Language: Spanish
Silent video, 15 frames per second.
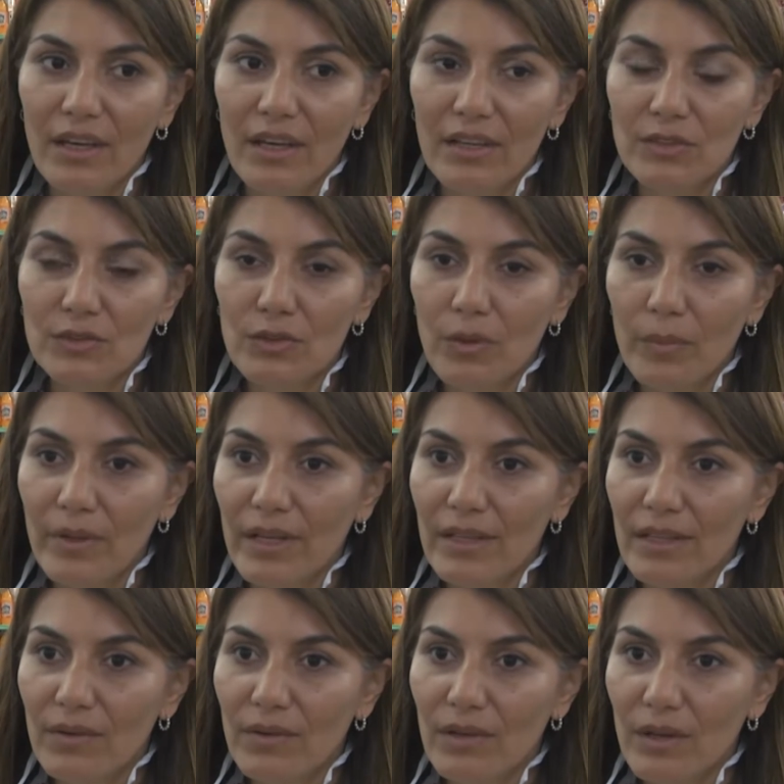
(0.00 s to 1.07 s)
Es un
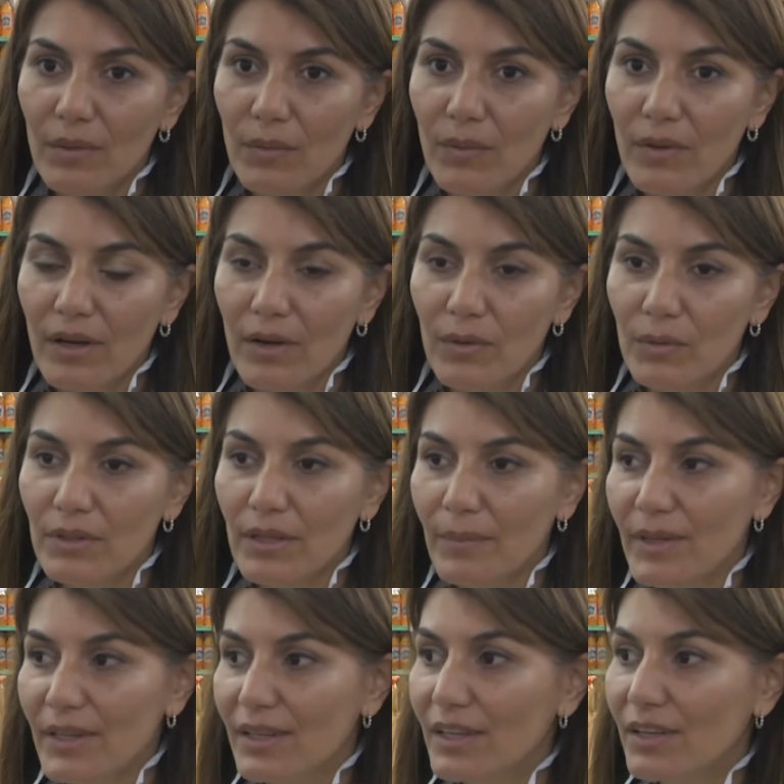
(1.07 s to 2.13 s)
operativo que busca
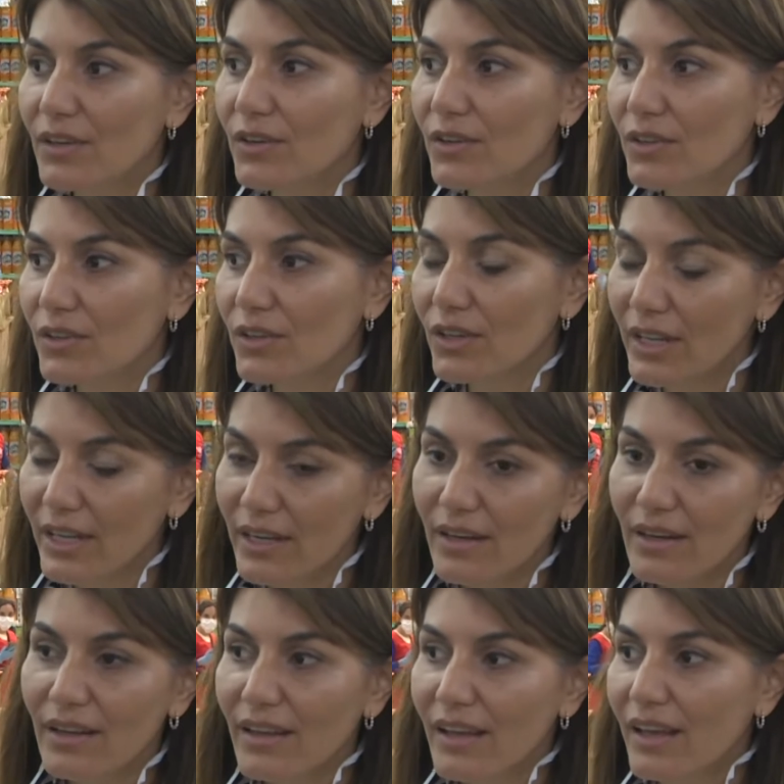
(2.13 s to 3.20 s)
justamente controlar
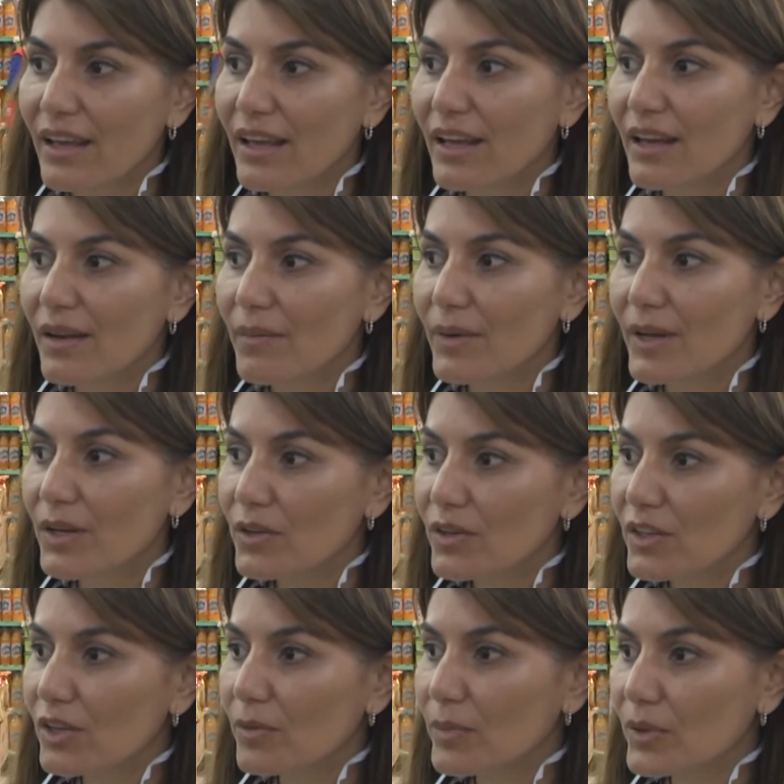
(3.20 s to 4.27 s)
el valor
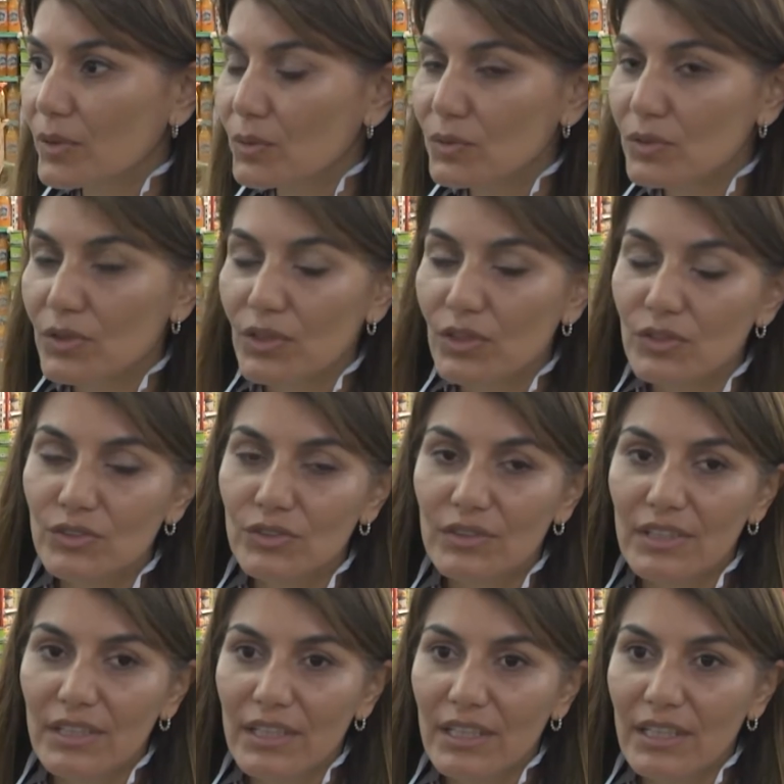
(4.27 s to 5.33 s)
de los productos
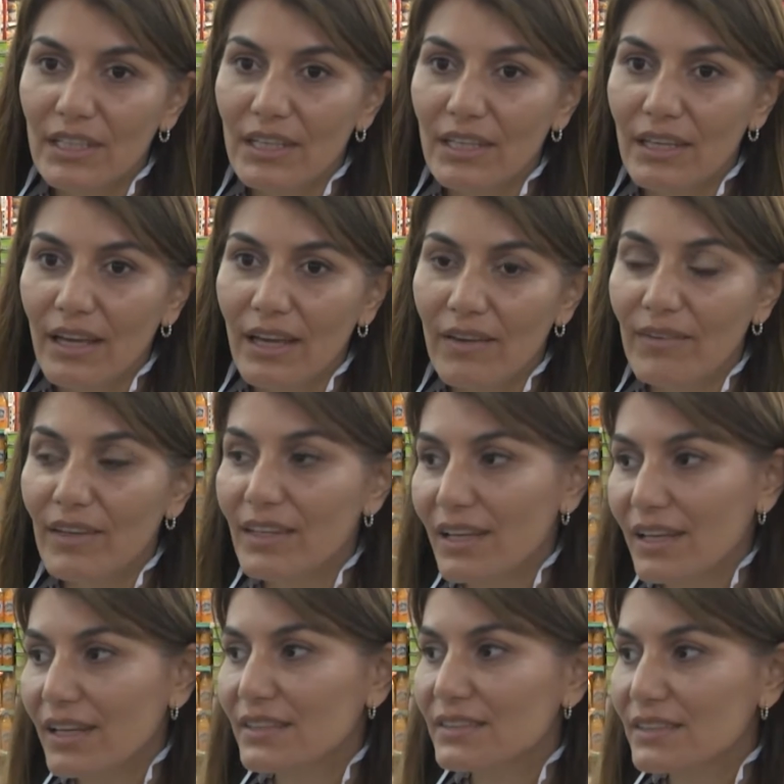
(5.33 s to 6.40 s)
y
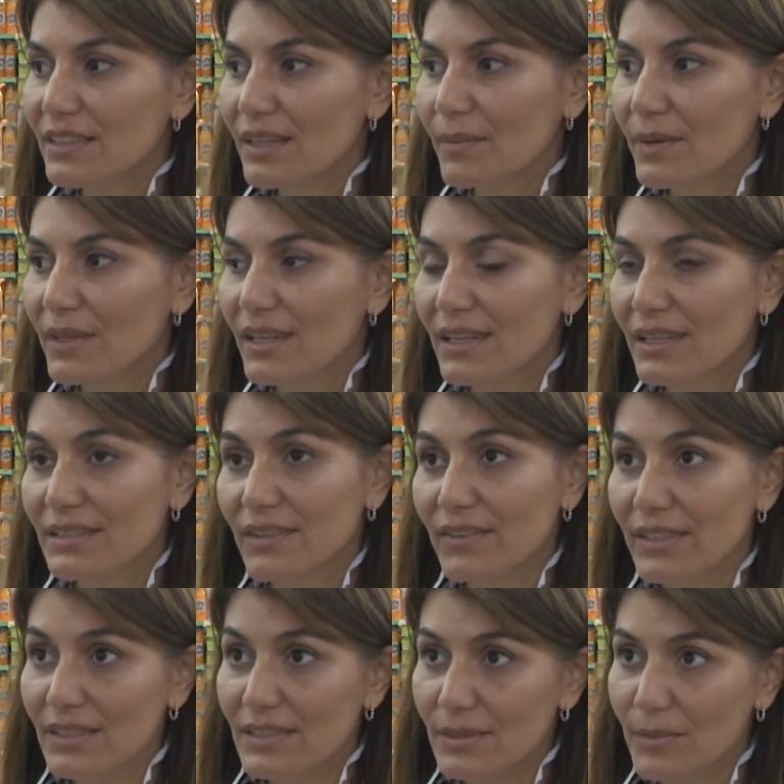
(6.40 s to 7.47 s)
evitar así también el
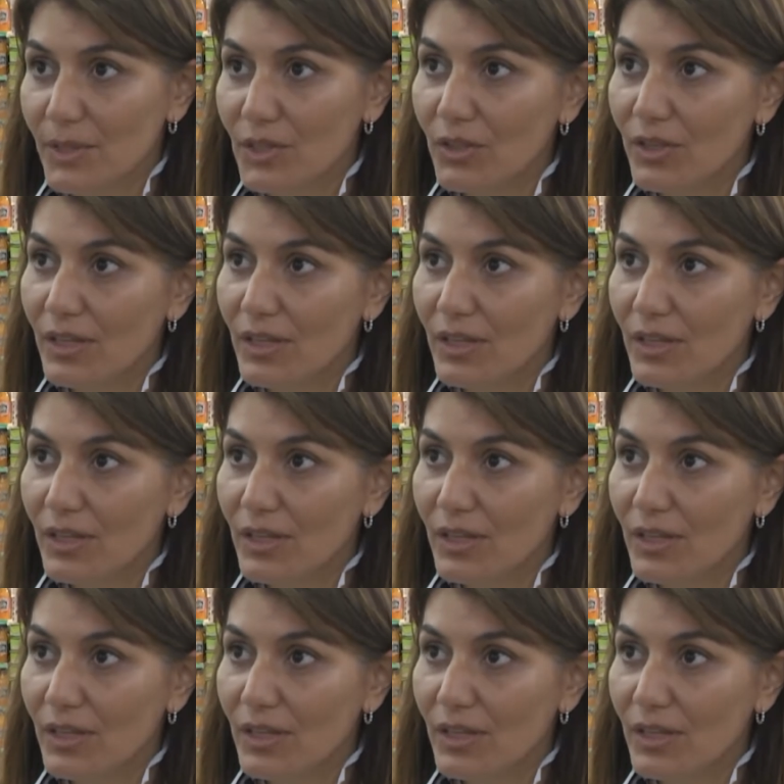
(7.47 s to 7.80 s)
desabastecimiento